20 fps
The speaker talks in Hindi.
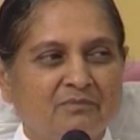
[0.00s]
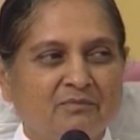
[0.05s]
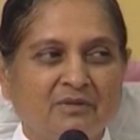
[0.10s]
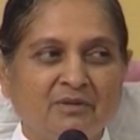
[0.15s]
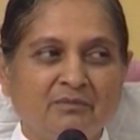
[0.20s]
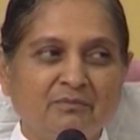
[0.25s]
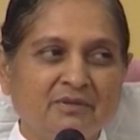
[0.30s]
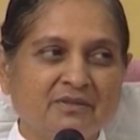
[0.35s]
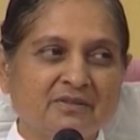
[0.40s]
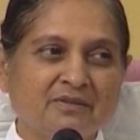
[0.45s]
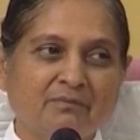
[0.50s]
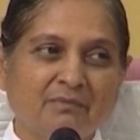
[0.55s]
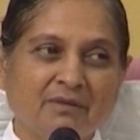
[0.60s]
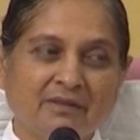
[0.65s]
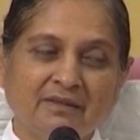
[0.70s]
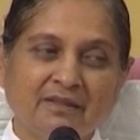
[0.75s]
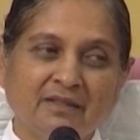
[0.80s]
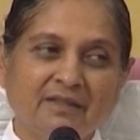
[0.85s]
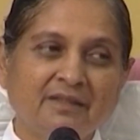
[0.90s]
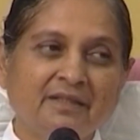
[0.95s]
मन में
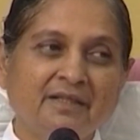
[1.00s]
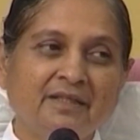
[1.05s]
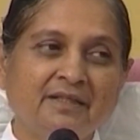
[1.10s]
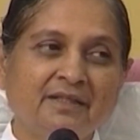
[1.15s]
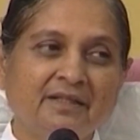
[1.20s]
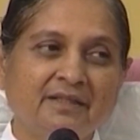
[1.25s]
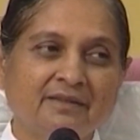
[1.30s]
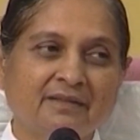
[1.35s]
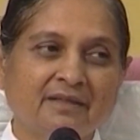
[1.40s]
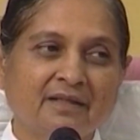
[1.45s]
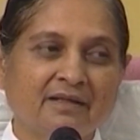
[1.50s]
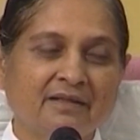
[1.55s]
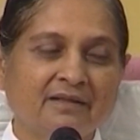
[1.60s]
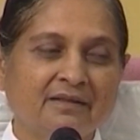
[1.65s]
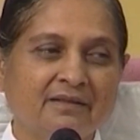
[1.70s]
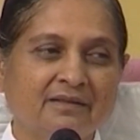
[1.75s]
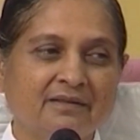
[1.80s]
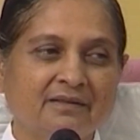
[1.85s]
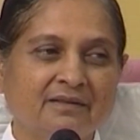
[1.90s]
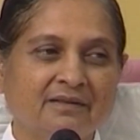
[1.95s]
समाधान नहीं रहता
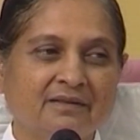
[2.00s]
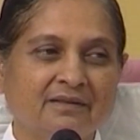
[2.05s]
है